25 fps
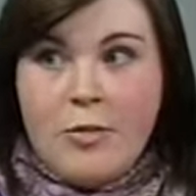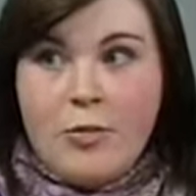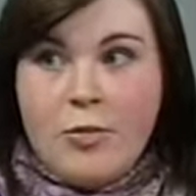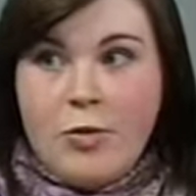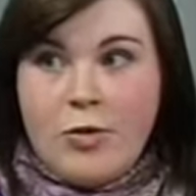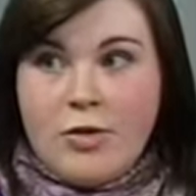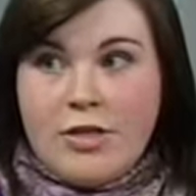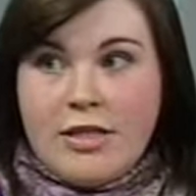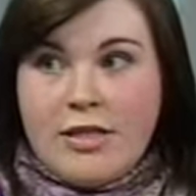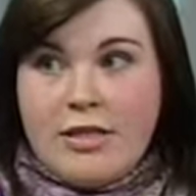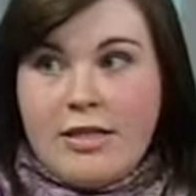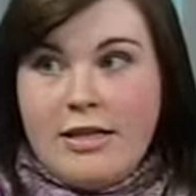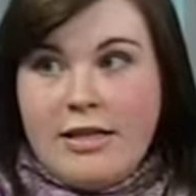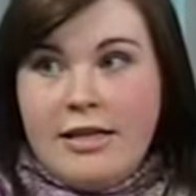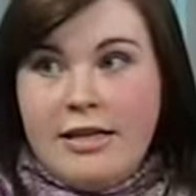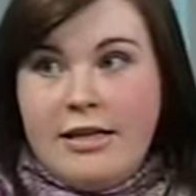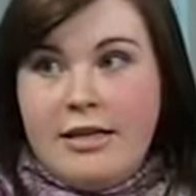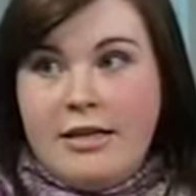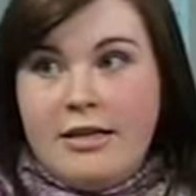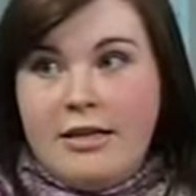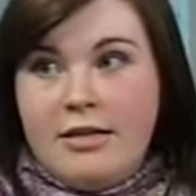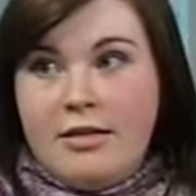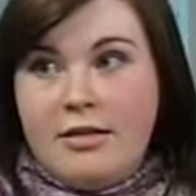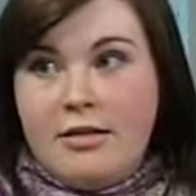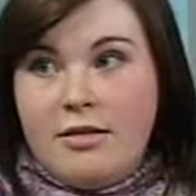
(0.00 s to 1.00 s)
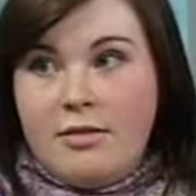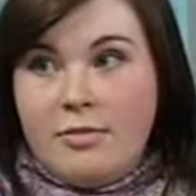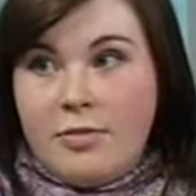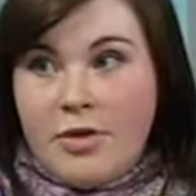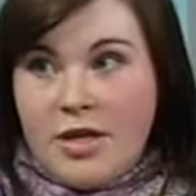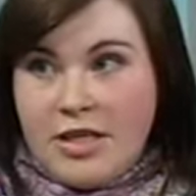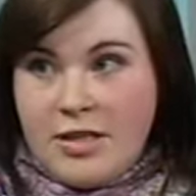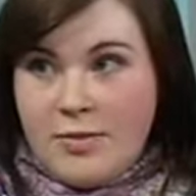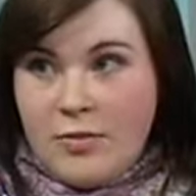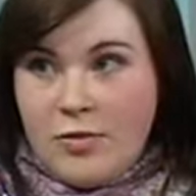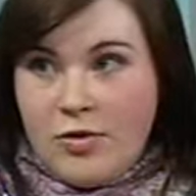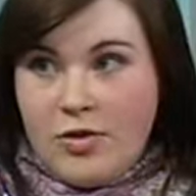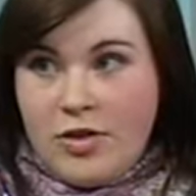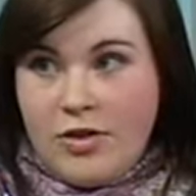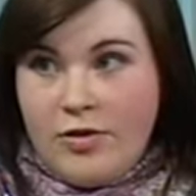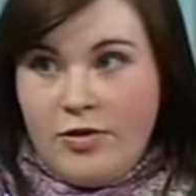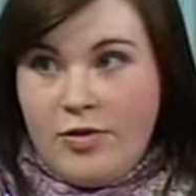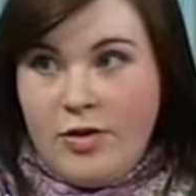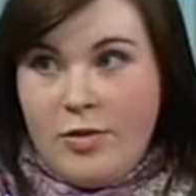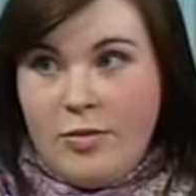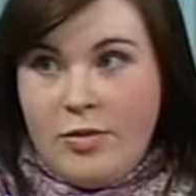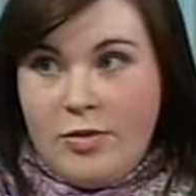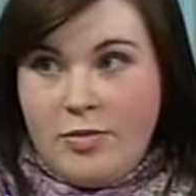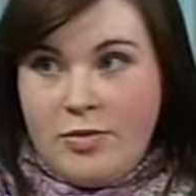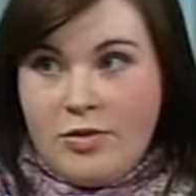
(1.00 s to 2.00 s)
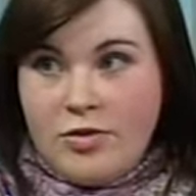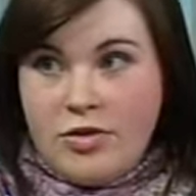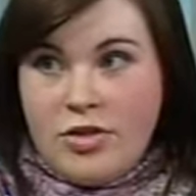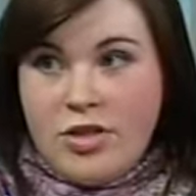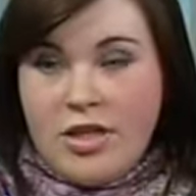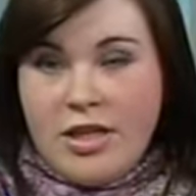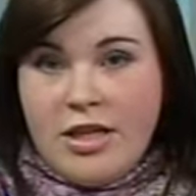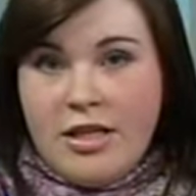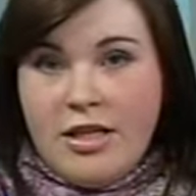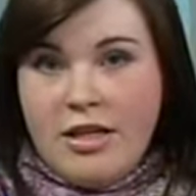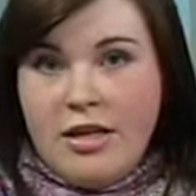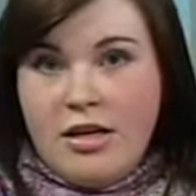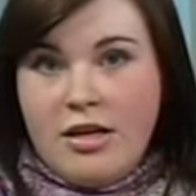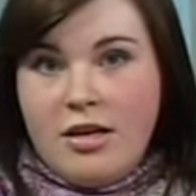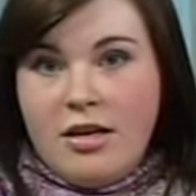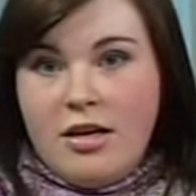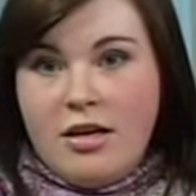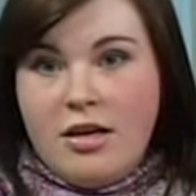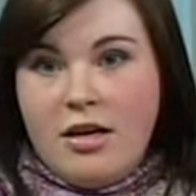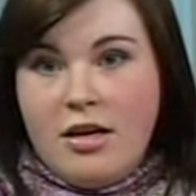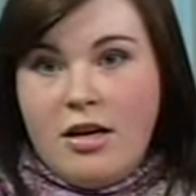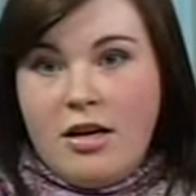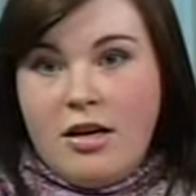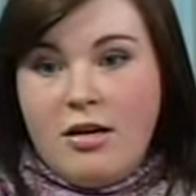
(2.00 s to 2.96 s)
После просмотра фильма обсуждения